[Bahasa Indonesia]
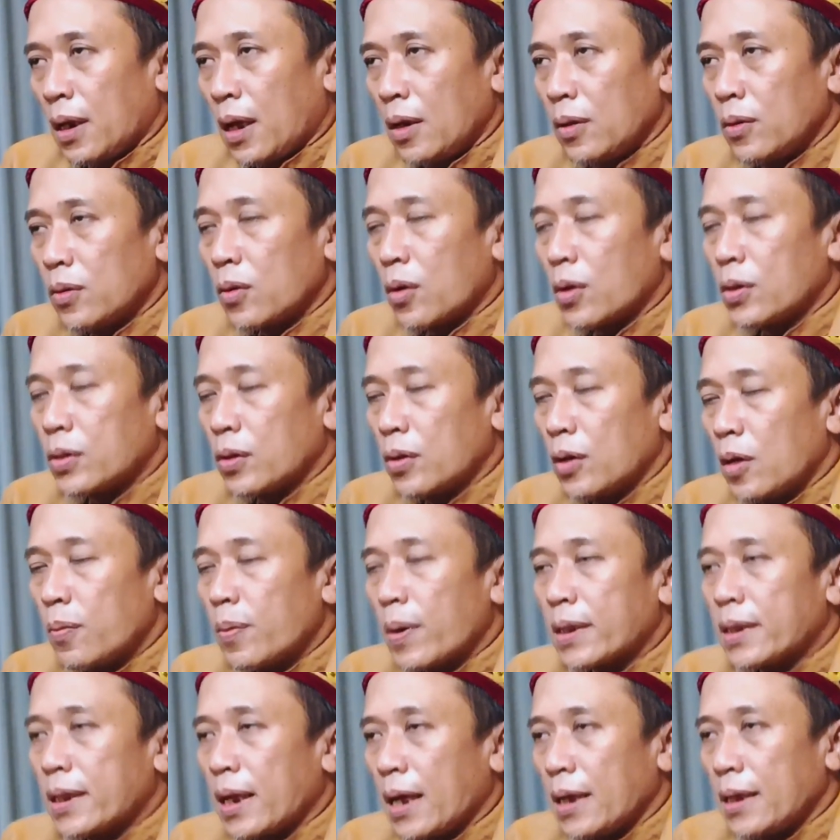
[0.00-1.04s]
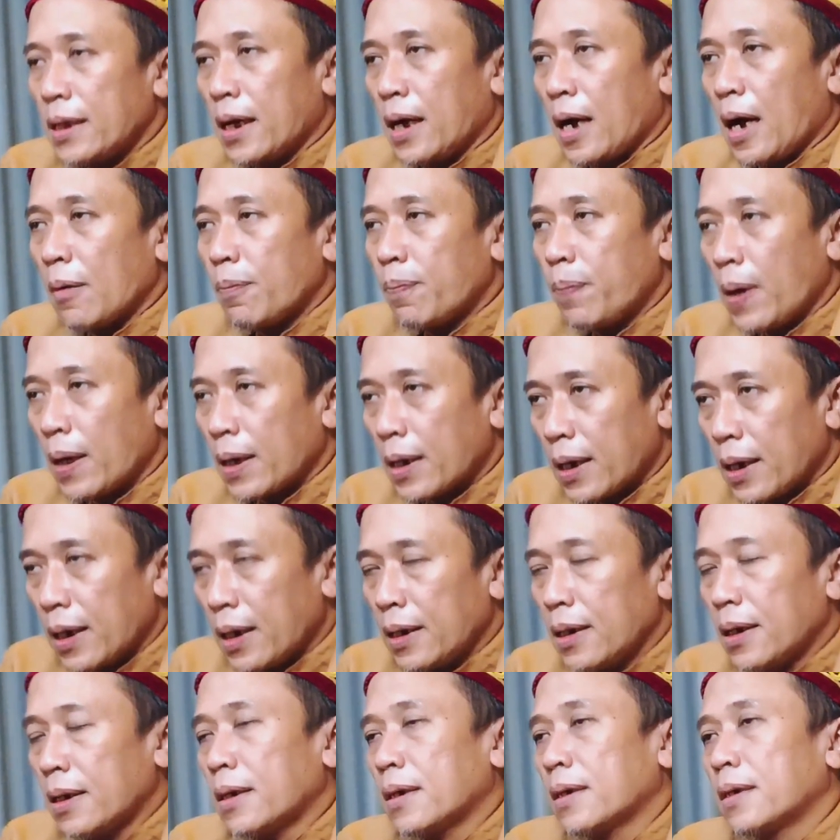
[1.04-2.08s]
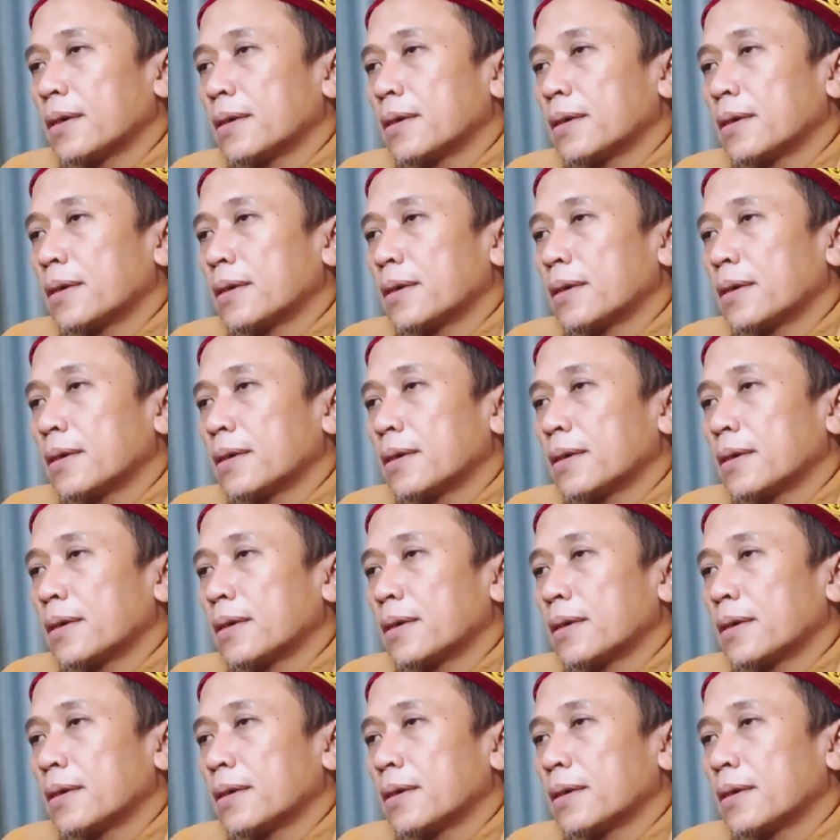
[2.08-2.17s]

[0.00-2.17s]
Lalu Rasulullah bertanya, apakah